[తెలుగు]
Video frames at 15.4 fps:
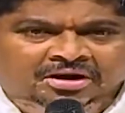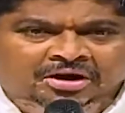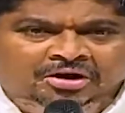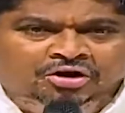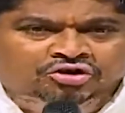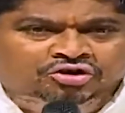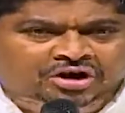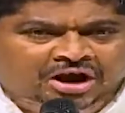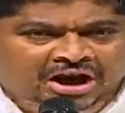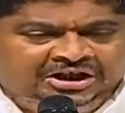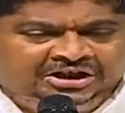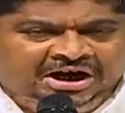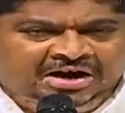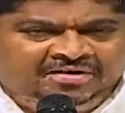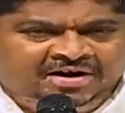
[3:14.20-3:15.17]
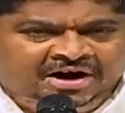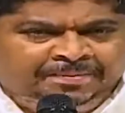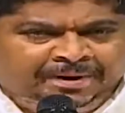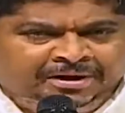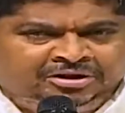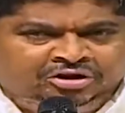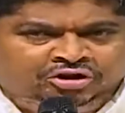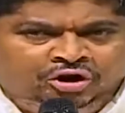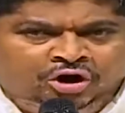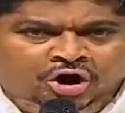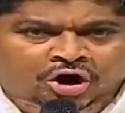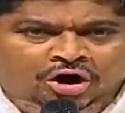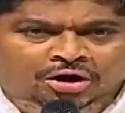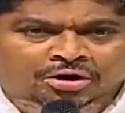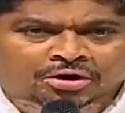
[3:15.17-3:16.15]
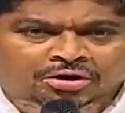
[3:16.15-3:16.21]
ఈరోజు గెలిచినటువంటి పరిస్థితుల్లో
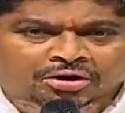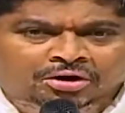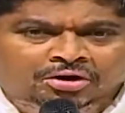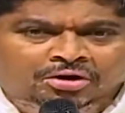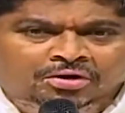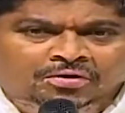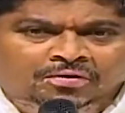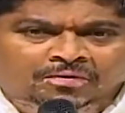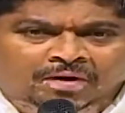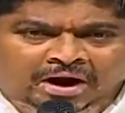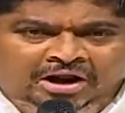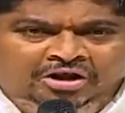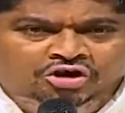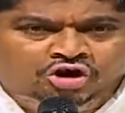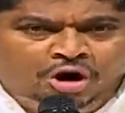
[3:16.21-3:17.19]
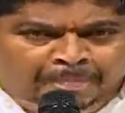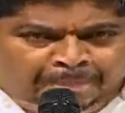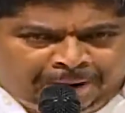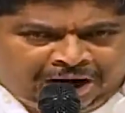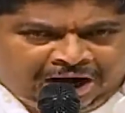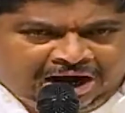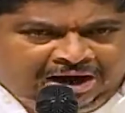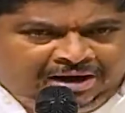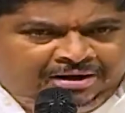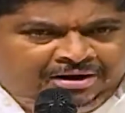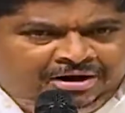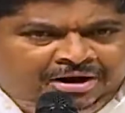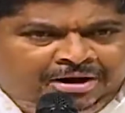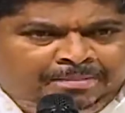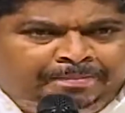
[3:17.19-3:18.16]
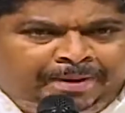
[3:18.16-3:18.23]
వాళ్ళేదో గొప్పగా
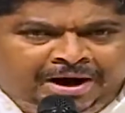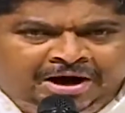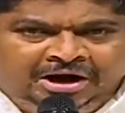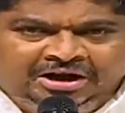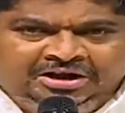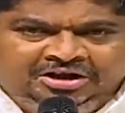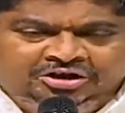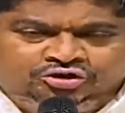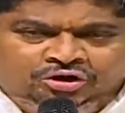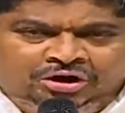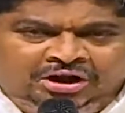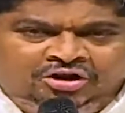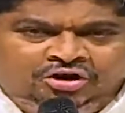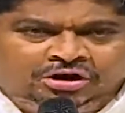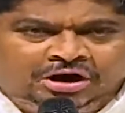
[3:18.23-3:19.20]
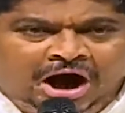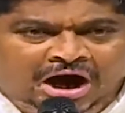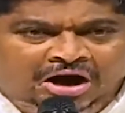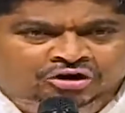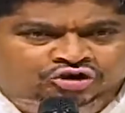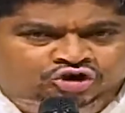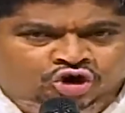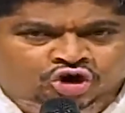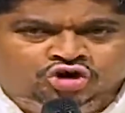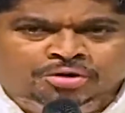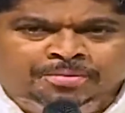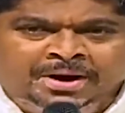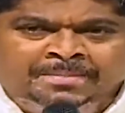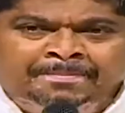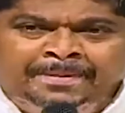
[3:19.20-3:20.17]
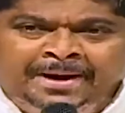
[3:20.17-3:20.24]
పండుగ చేసుకునేదో కారు చోరుకు
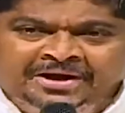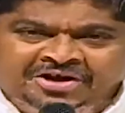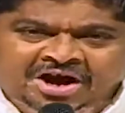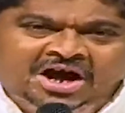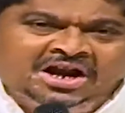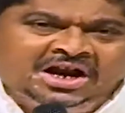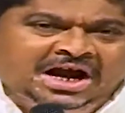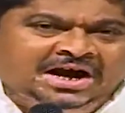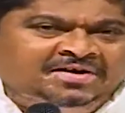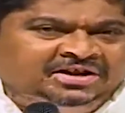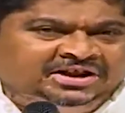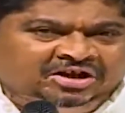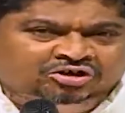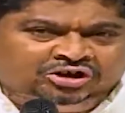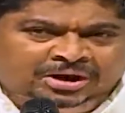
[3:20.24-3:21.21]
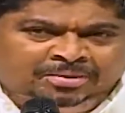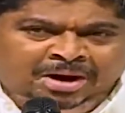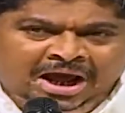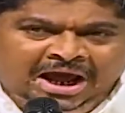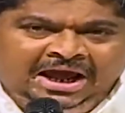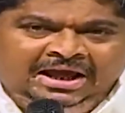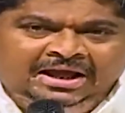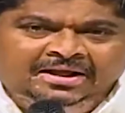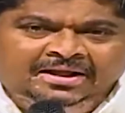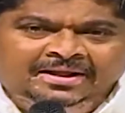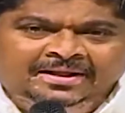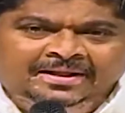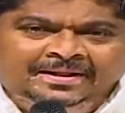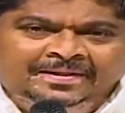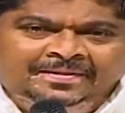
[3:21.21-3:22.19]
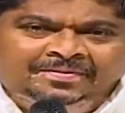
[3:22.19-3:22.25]
మనం బేజారు కావాల్సిన అవసరంలే
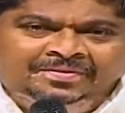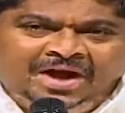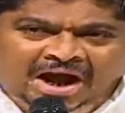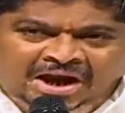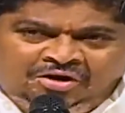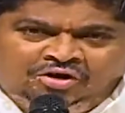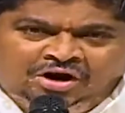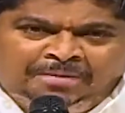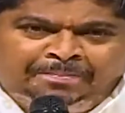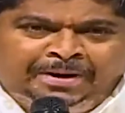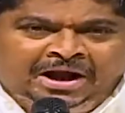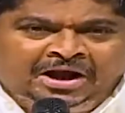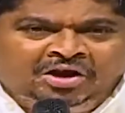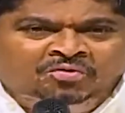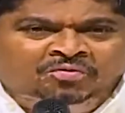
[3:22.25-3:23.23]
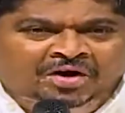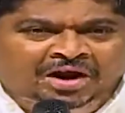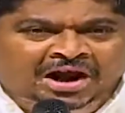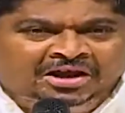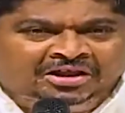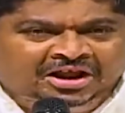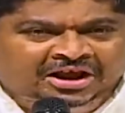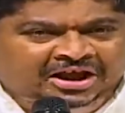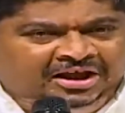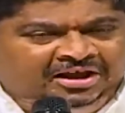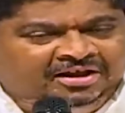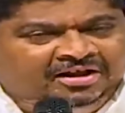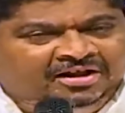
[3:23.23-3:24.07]
దానికి కూడా బ్రేకులు ఫెయిల్ అవుతాయి